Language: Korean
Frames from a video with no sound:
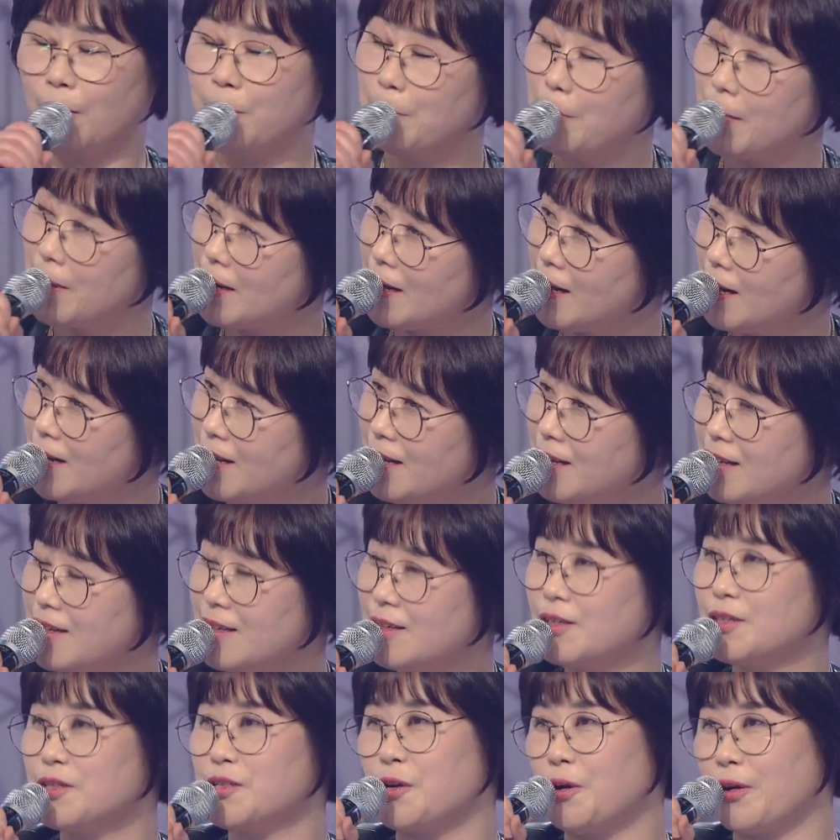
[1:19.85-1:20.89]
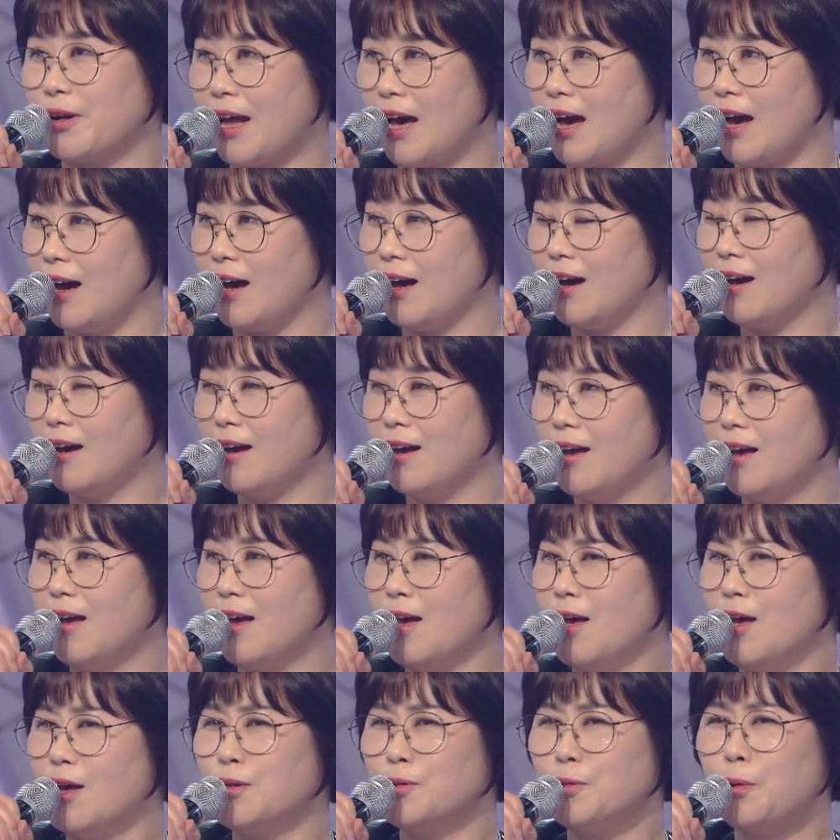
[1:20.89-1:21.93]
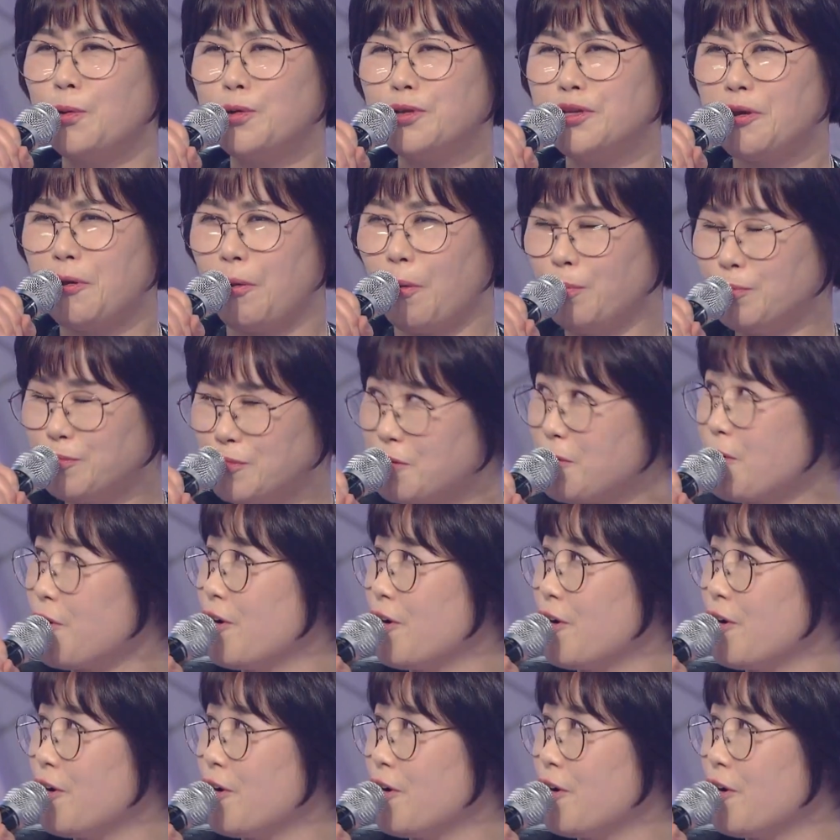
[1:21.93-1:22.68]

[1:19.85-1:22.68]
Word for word: 엄마랑 그 저랑 손이 엄청